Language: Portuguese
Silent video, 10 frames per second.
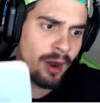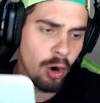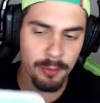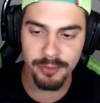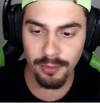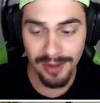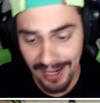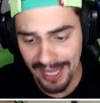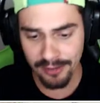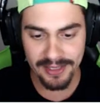óbvio,
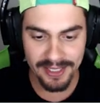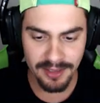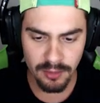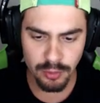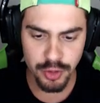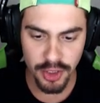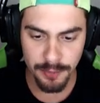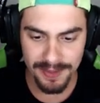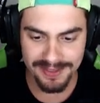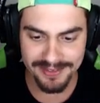claro né, um George
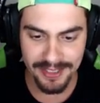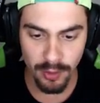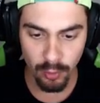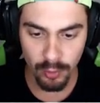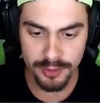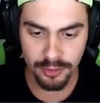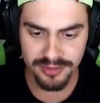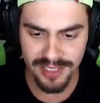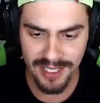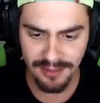pesa 100, o outro
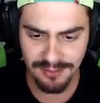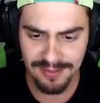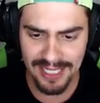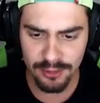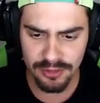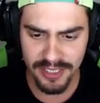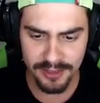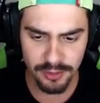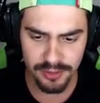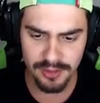100, dá
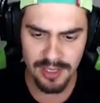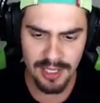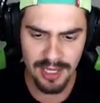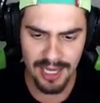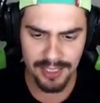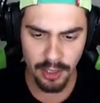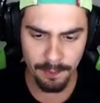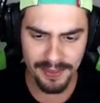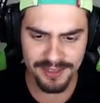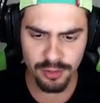200. Aí ó,
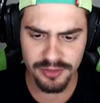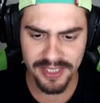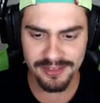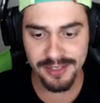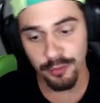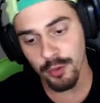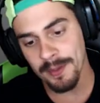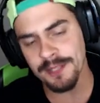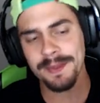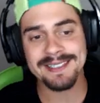pesa 200, eu fico
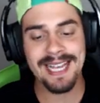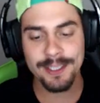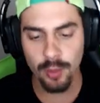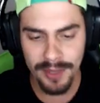mais pesado e